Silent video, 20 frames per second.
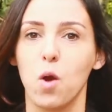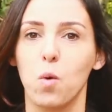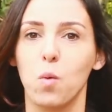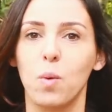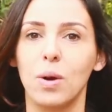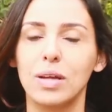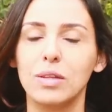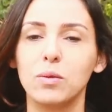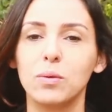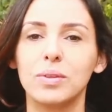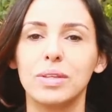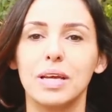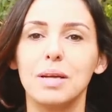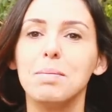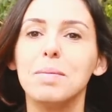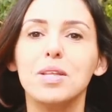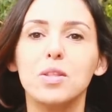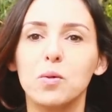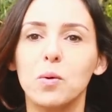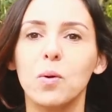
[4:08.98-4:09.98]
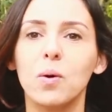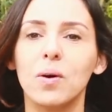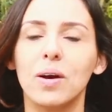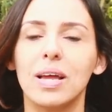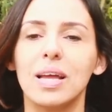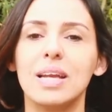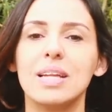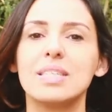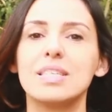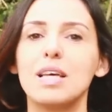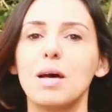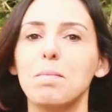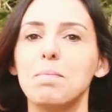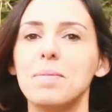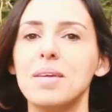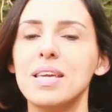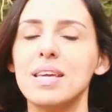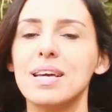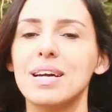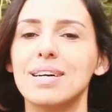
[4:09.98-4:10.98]
Quando terminou, ele
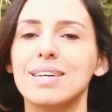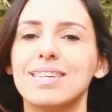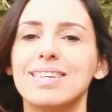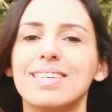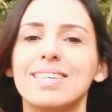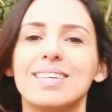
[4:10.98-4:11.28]
sabia